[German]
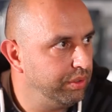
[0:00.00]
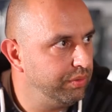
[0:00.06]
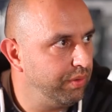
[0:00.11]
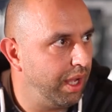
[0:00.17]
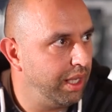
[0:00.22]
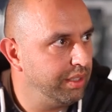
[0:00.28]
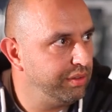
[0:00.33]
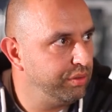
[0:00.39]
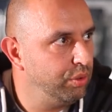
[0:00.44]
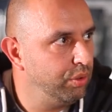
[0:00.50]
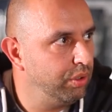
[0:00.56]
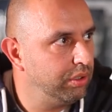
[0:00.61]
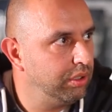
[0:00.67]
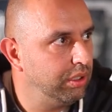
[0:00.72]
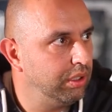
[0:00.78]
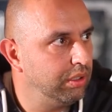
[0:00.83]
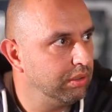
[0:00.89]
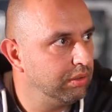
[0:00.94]
Ich war als
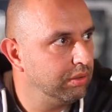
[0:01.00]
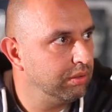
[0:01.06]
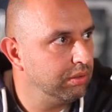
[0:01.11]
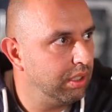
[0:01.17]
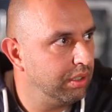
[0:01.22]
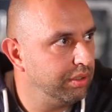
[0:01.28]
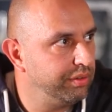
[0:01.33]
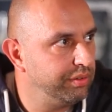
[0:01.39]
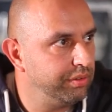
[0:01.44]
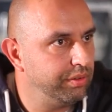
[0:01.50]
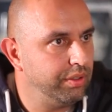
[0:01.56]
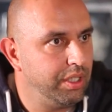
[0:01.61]
Türke, als